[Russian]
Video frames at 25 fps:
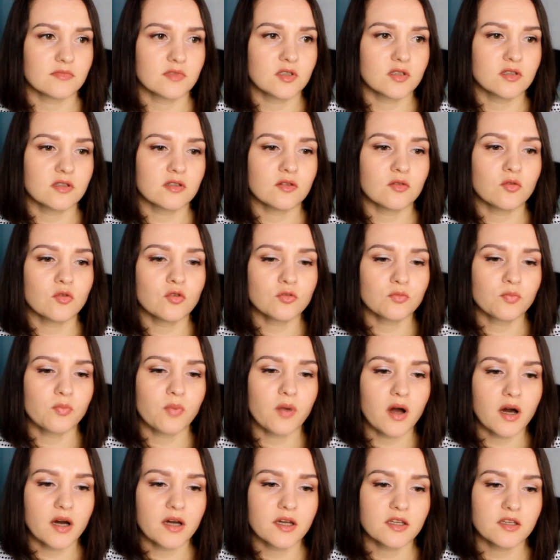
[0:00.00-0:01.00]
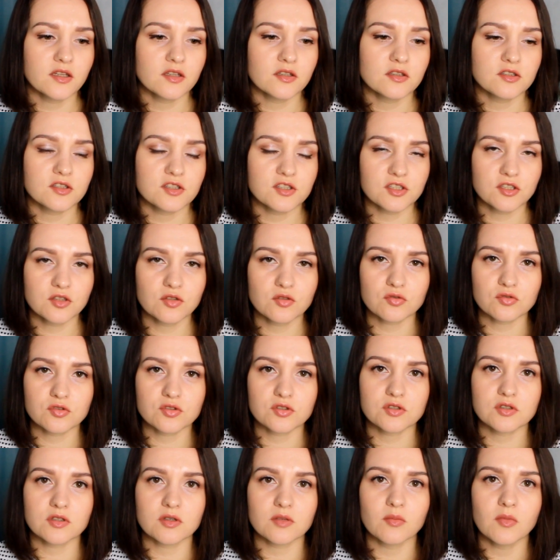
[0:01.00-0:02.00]
А, он пахнет
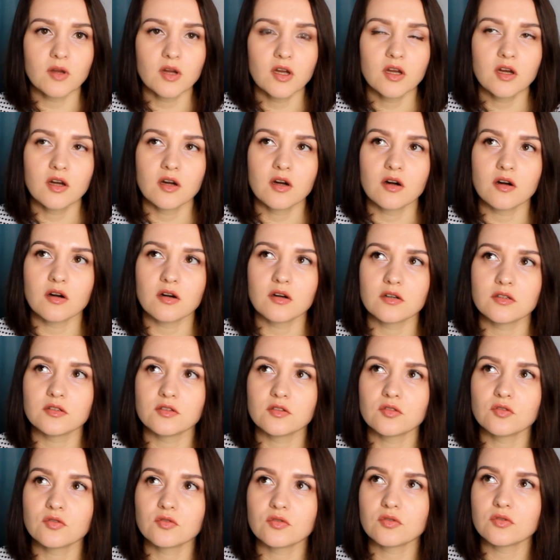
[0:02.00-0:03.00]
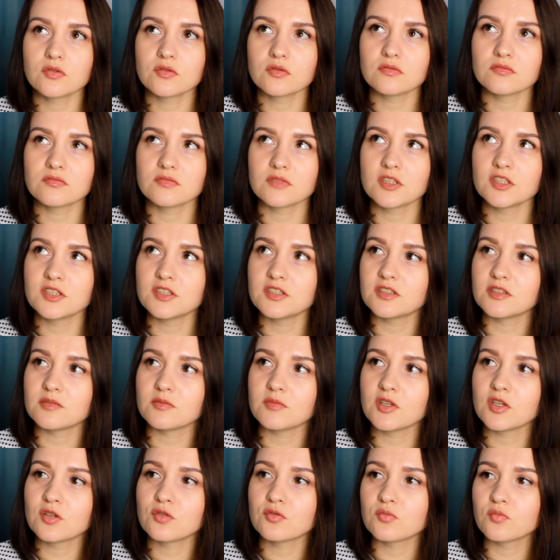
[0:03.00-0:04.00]
цитрусом, а, но, знаете,
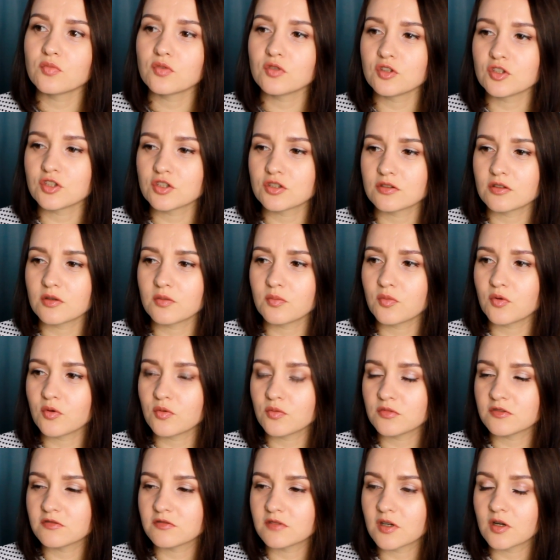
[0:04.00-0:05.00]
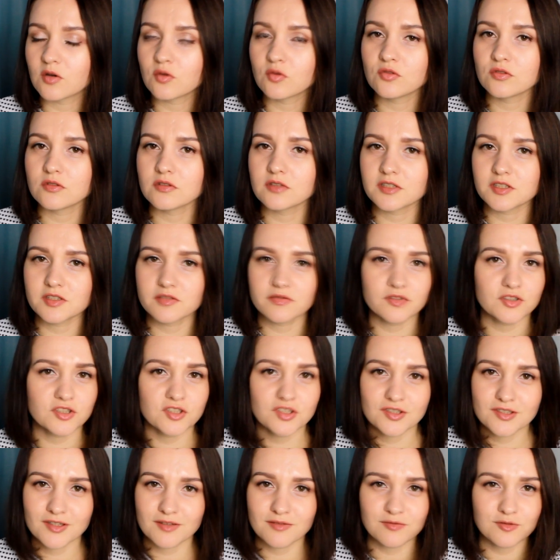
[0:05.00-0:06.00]
мне он больше напомнил какой-то
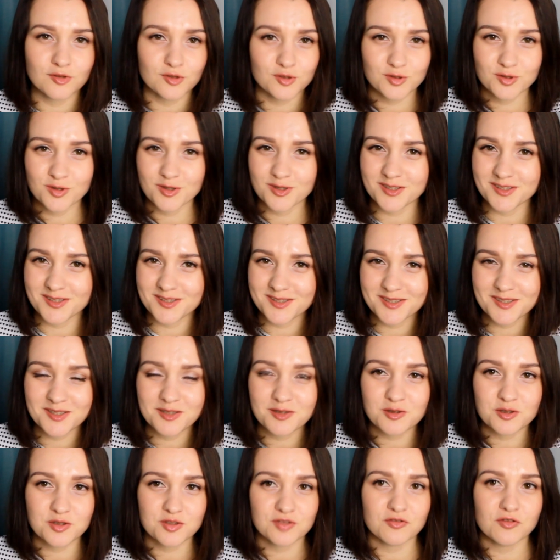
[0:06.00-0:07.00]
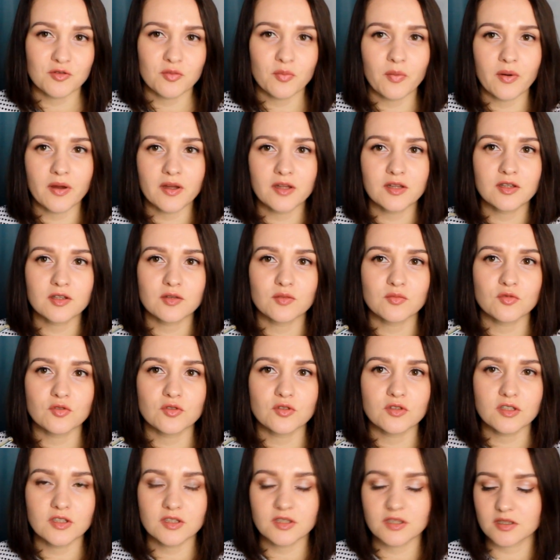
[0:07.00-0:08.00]
освежитель воздуха цитрусовый,
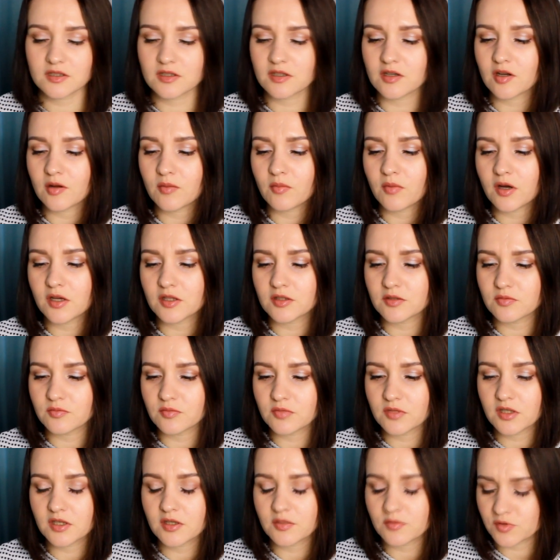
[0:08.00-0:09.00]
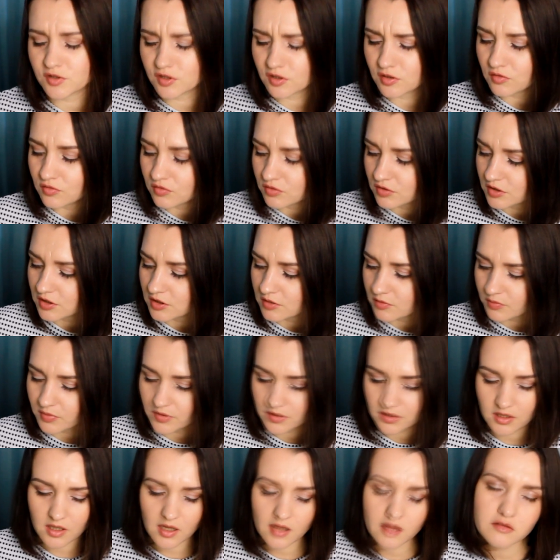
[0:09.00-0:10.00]
поэтому этот аромат мне абсолютно не
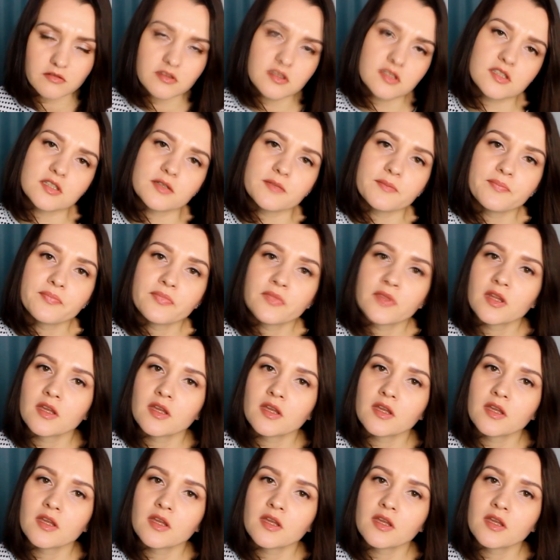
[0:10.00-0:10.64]
понравился.